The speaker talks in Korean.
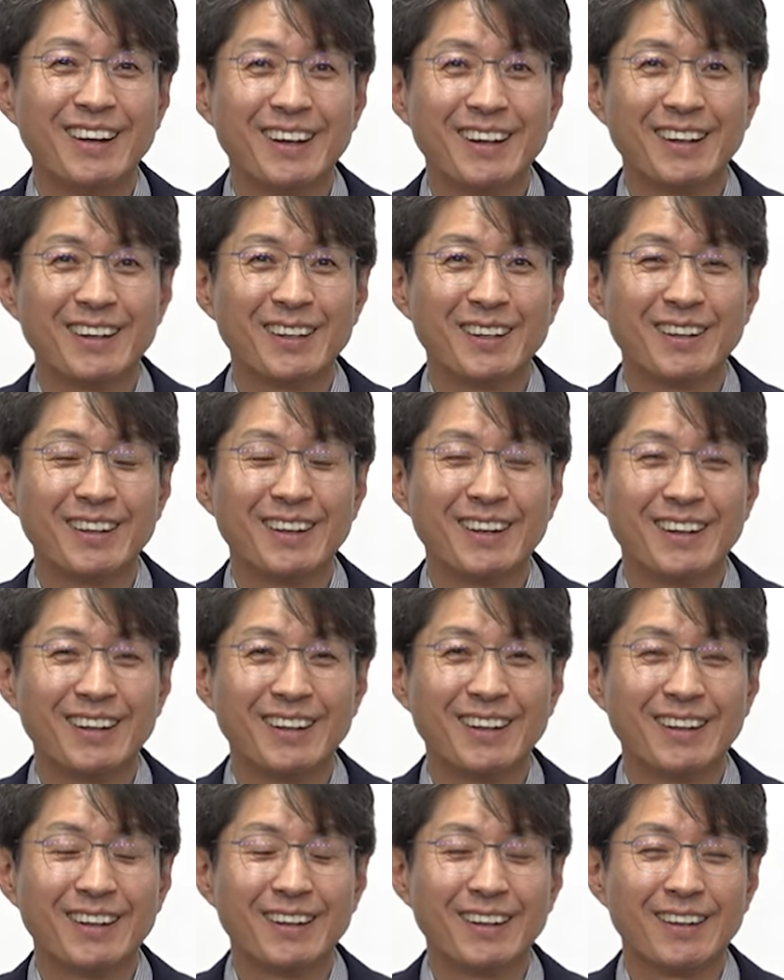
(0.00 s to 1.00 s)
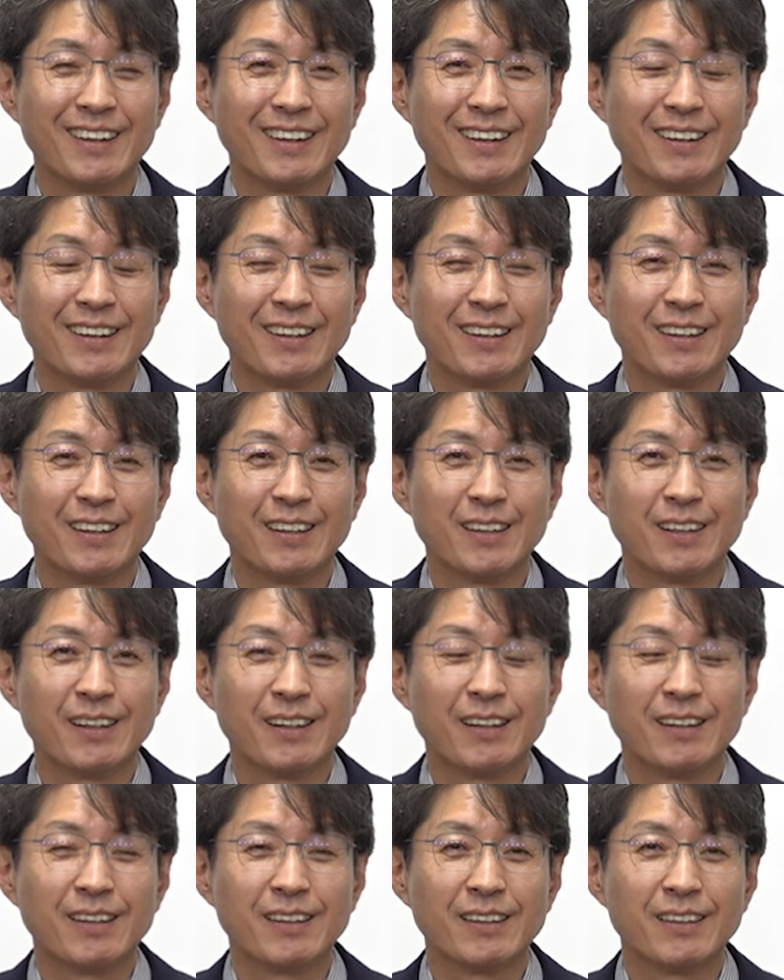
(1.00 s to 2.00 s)
그래 되면
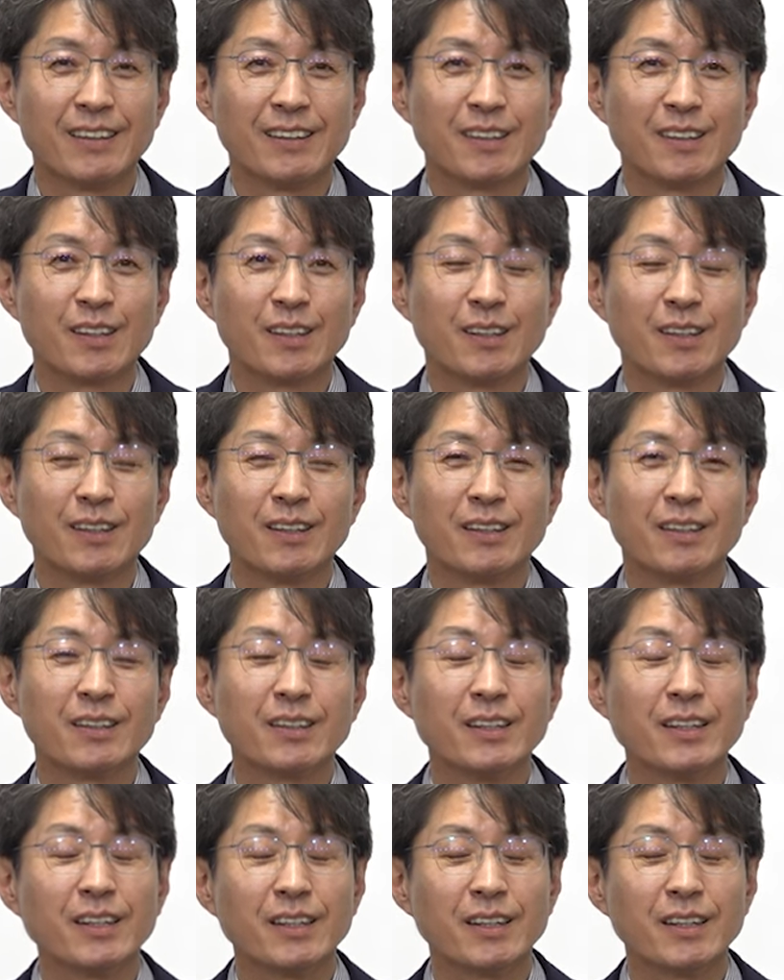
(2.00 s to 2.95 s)
궁금한 건 뭐냐면 네.